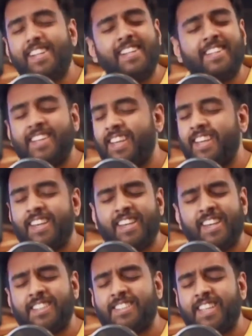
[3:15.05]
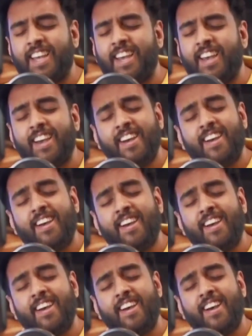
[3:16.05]
उम्मीद है कि आपको बहुत
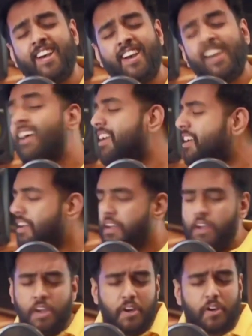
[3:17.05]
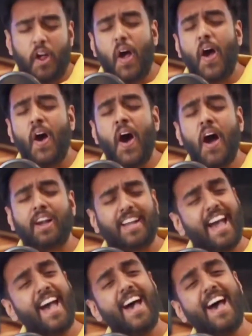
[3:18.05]
पसंद आई होगी तो मिलते हैं
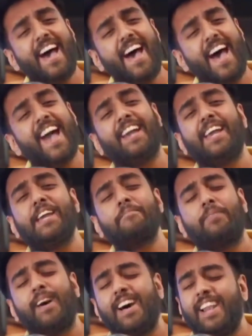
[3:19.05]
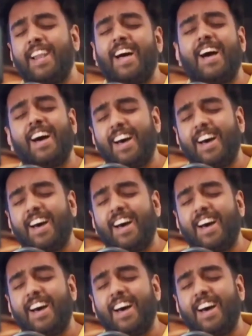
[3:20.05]
अगली बार तब तक के लिए